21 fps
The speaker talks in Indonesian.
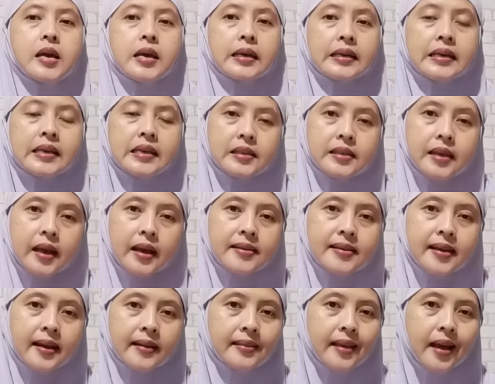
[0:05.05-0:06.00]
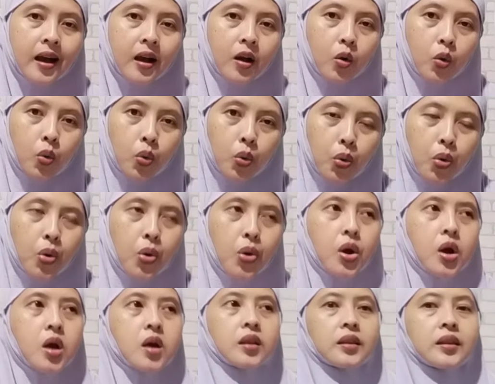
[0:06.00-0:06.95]
kisah nyataku,
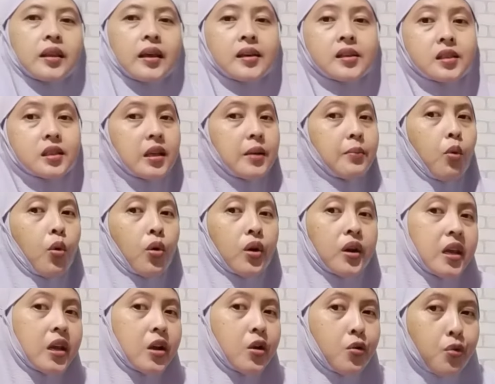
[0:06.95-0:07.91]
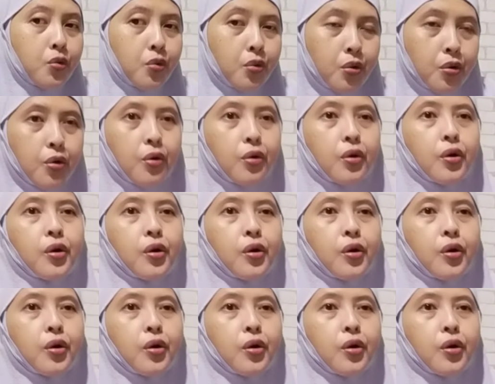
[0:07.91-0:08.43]
testimoniku